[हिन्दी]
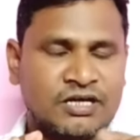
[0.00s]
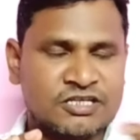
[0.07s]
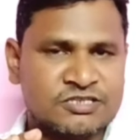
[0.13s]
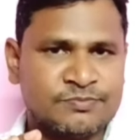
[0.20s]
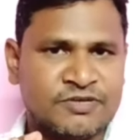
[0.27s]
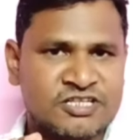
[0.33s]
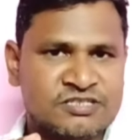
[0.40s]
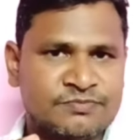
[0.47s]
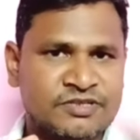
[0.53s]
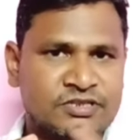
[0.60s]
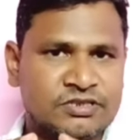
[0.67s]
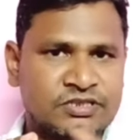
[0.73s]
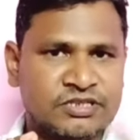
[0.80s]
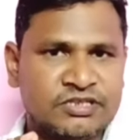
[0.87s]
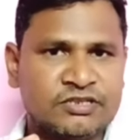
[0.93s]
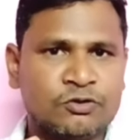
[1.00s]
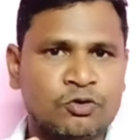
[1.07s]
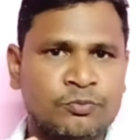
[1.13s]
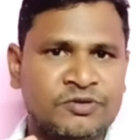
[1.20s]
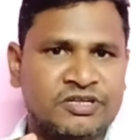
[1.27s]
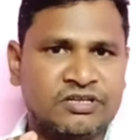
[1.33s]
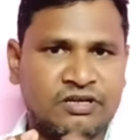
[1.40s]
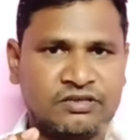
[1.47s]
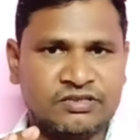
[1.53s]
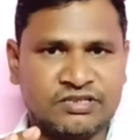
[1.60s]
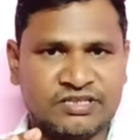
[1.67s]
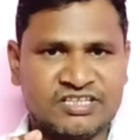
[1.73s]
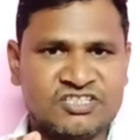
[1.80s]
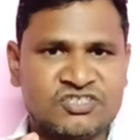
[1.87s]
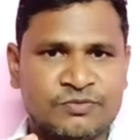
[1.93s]
आसपास में तीन किलोमीटर के
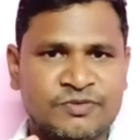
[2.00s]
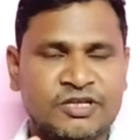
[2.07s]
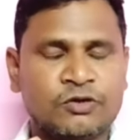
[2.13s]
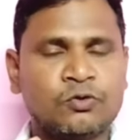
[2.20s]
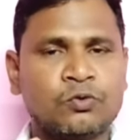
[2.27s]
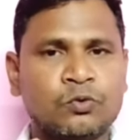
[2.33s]
रेंज में